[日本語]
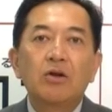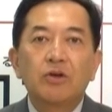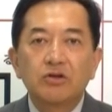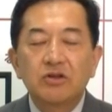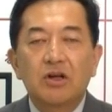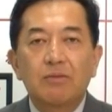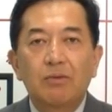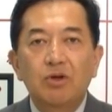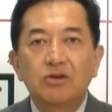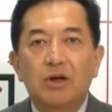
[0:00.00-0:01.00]
なぜなら
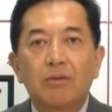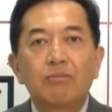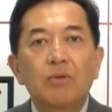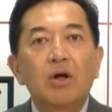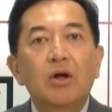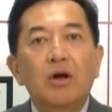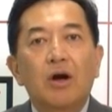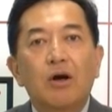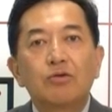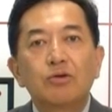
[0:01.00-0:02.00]
ば皆さん
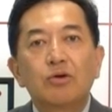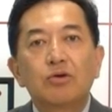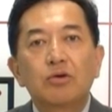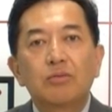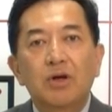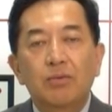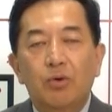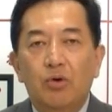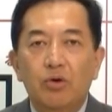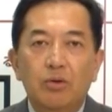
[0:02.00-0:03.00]
閣僚の名
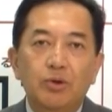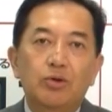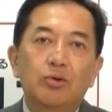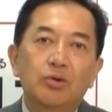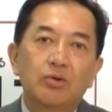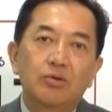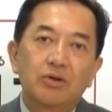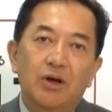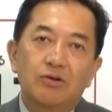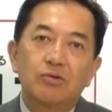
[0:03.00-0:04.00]
簿及び党
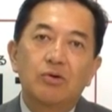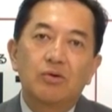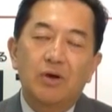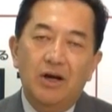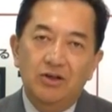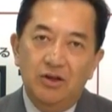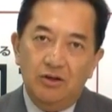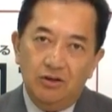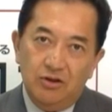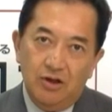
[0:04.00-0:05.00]
4役をご覧いた
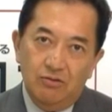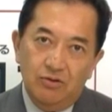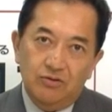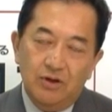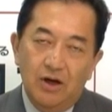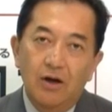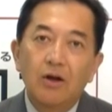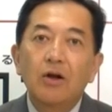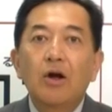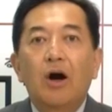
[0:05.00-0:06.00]
だきたいのですが
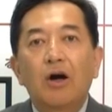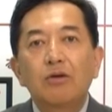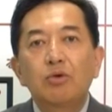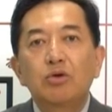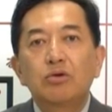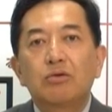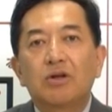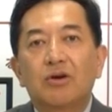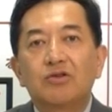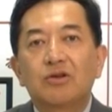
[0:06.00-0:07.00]
ある意味で言うと
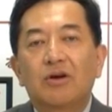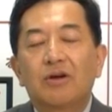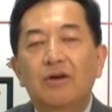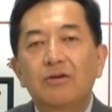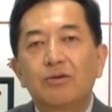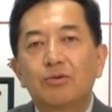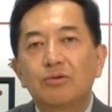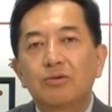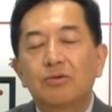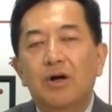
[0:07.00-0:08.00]
私が何でこ
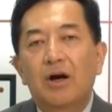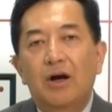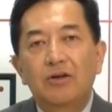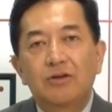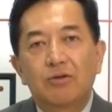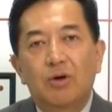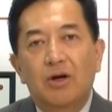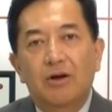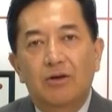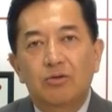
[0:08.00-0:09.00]
の人が入ったの
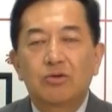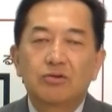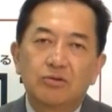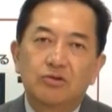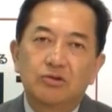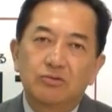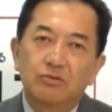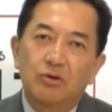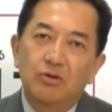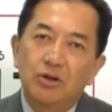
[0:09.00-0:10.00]
かなという
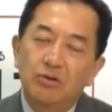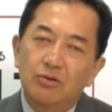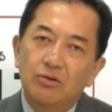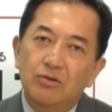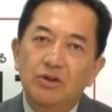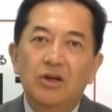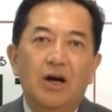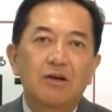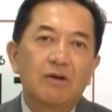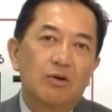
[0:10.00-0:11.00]
順送りのように
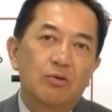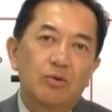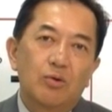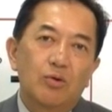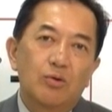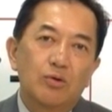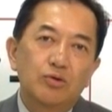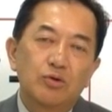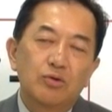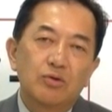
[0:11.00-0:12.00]
あるいは論考
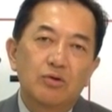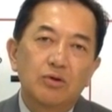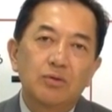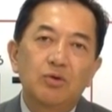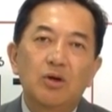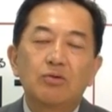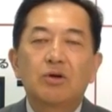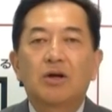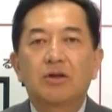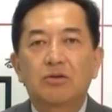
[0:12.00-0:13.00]
交渉のように見え
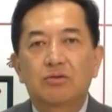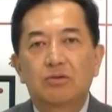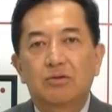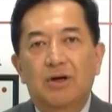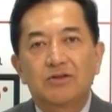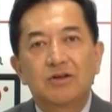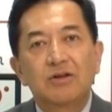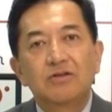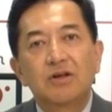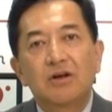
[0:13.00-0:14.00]
る方というのは
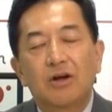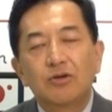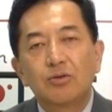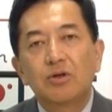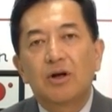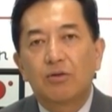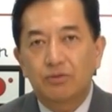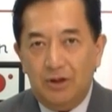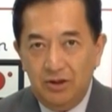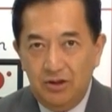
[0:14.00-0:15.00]
せいぜいが1人か
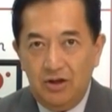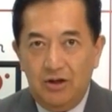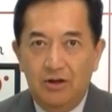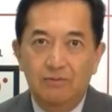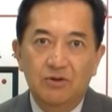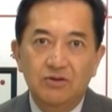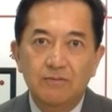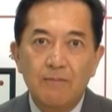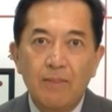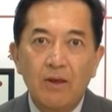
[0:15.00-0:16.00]
2人であります。